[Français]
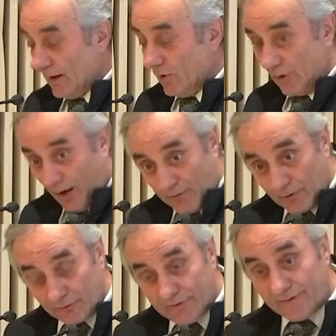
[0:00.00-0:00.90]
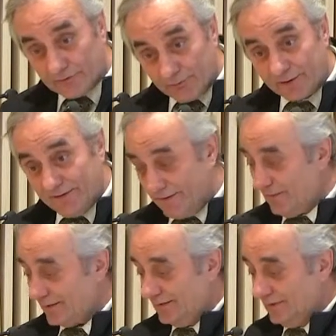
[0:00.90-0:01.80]
le rapport sur les sciences
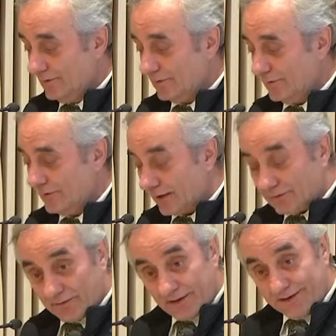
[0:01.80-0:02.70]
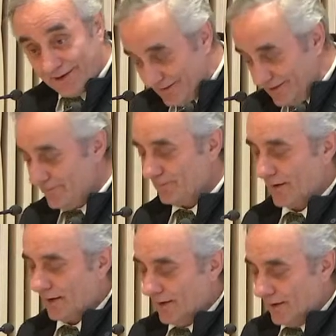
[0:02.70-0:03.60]
participatives le 4 février dernier,
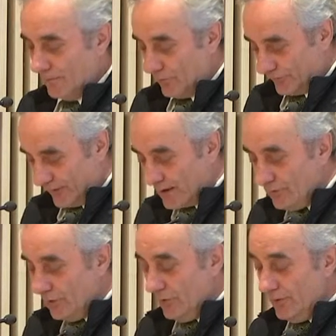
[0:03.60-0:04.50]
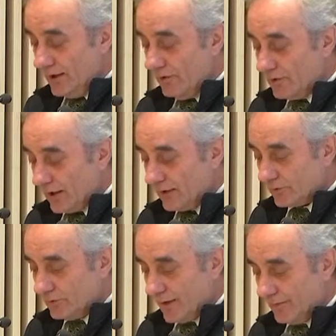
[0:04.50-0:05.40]
pour faire évoluer le
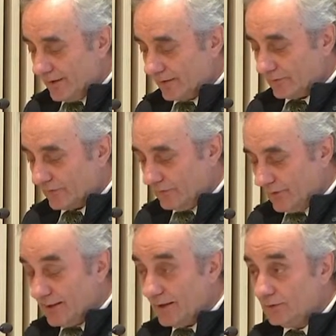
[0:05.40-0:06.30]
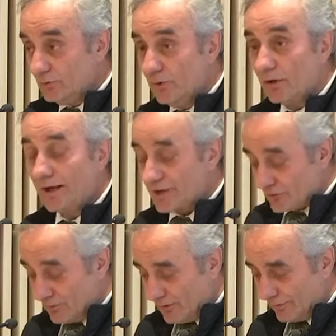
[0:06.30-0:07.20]
cadre de l'implication citoyenne, de
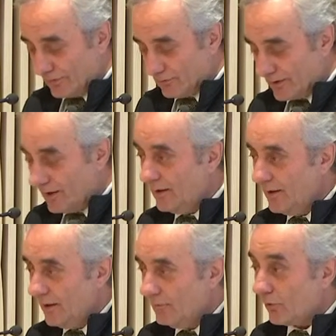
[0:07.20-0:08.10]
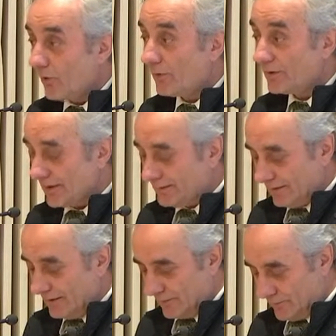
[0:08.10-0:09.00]
l'engagement citoyen, pour reprendre un
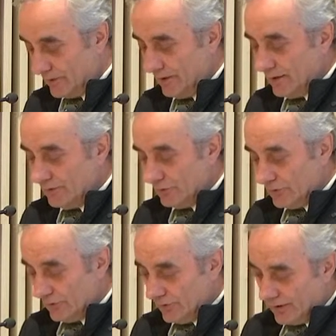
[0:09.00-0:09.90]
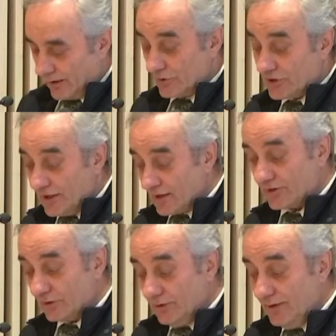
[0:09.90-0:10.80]
terme de la
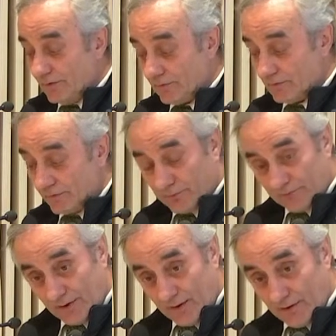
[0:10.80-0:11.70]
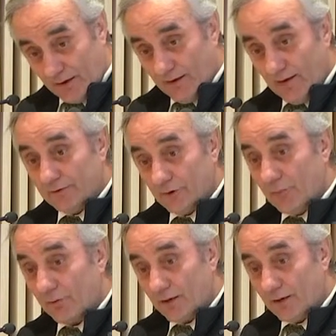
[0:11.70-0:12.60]
recherche et de l'innovation responsable dans le
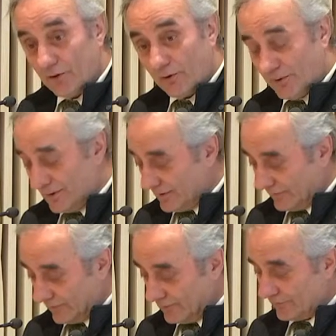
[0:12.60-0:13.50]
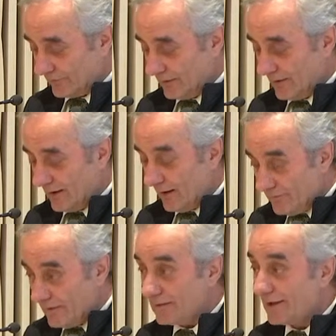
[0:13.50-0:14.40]
programme européen Sciences
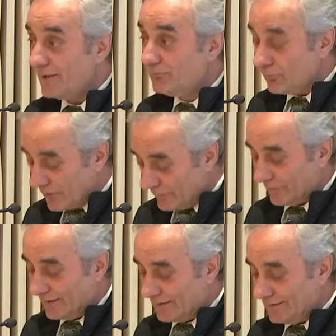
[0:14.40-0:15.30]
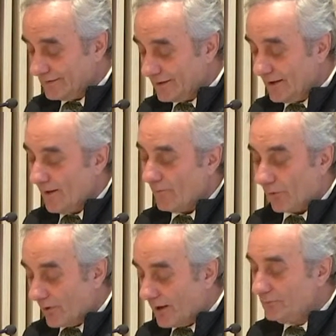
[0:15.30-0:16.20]
avec et pour la société,
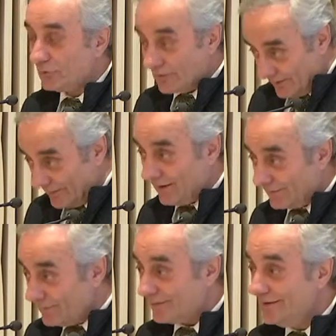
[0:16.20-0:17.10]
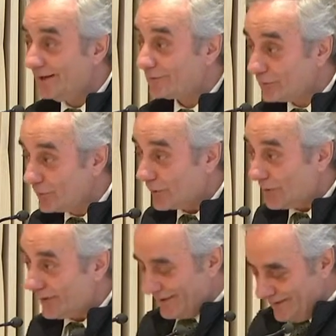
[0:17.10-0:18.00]
programme dont l'AMSI assure
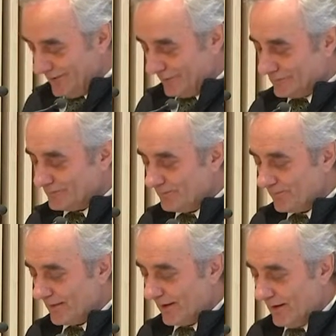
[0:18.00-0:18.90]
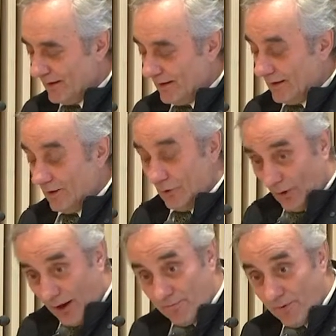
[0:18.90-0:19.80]
euh, l'animation. Le
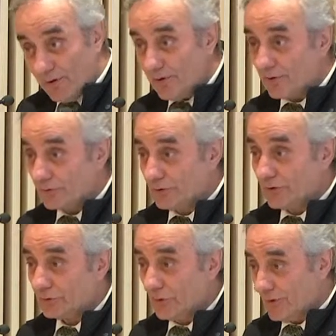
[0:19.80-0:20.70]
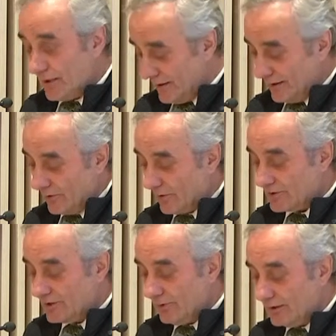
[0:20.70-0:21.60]
rapport de notre collègue Laurent
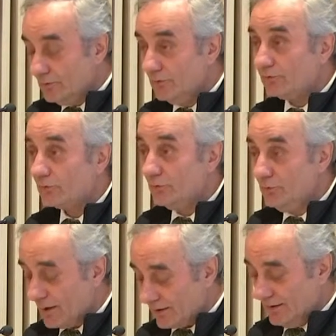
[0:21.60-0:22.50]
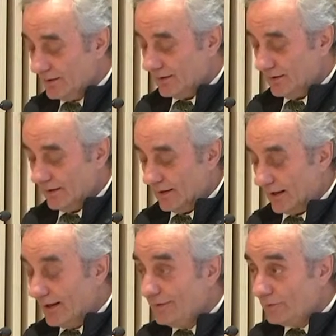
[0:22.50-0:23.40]
Chicoineau sur le numérique
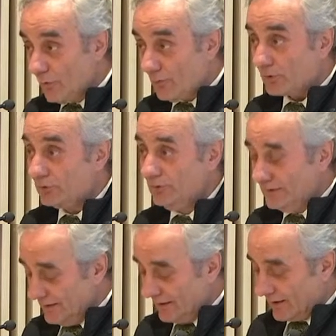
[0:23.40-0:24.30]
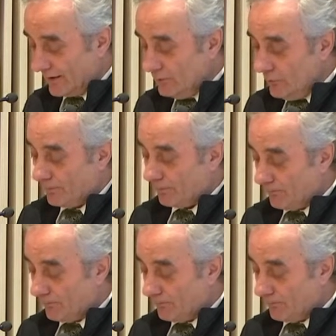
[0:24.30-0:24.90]
et les opportunités qu'elle nous